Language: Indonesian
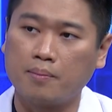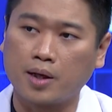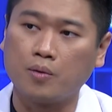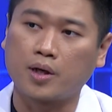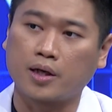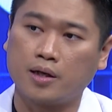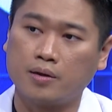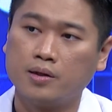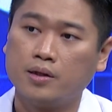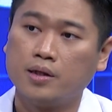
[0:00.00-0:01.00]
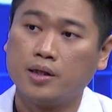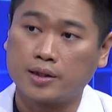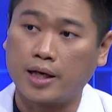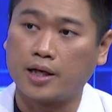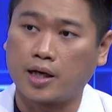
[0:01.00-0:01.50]
mengeluarkan
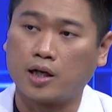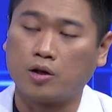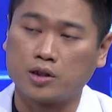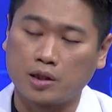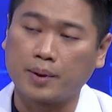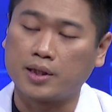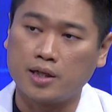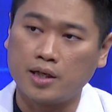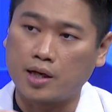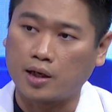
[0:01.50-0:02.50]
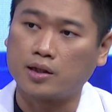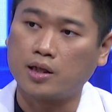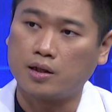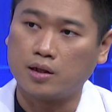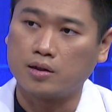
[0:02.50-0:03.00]
cairan. Kalau di tempat dingin ya
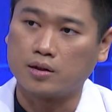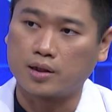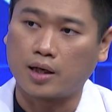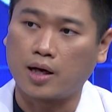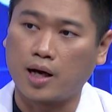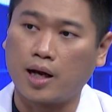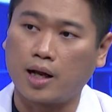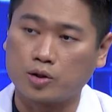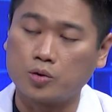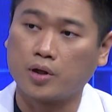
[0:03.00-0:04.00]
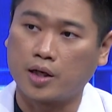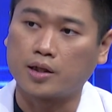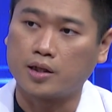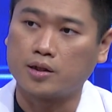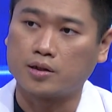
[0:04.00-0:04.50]
kita secara nggak langsung ya,
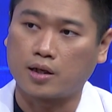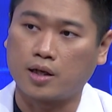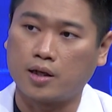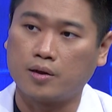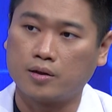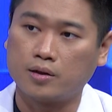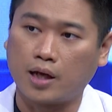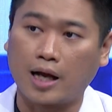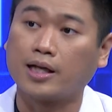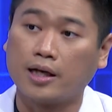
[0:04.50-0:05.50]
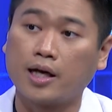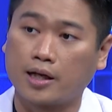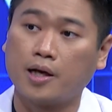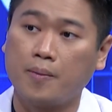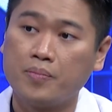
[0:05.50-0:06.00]
artinya secara nggak sadar
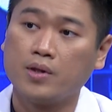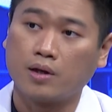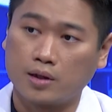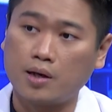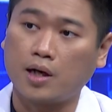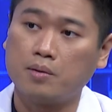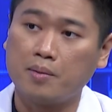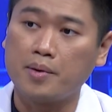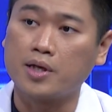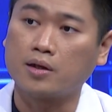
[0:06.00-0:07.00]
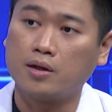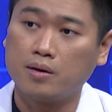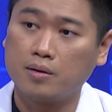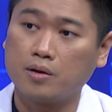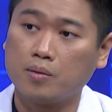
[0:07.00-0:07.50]
ya, kita akan lebih banyak
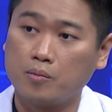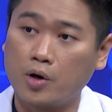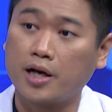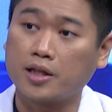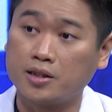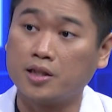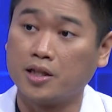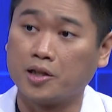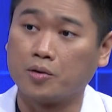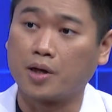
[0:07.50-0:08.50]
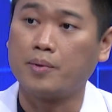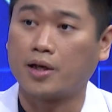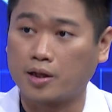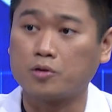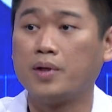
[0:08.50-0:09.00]
buang air kecil gitu, tapi ya
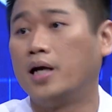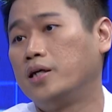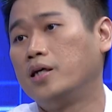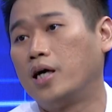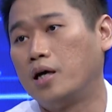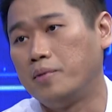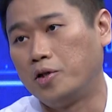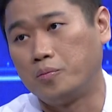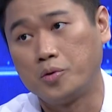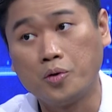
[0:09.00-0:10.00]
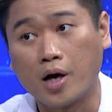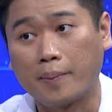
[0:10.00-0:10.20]
kita harus menggantinya dengan minum juga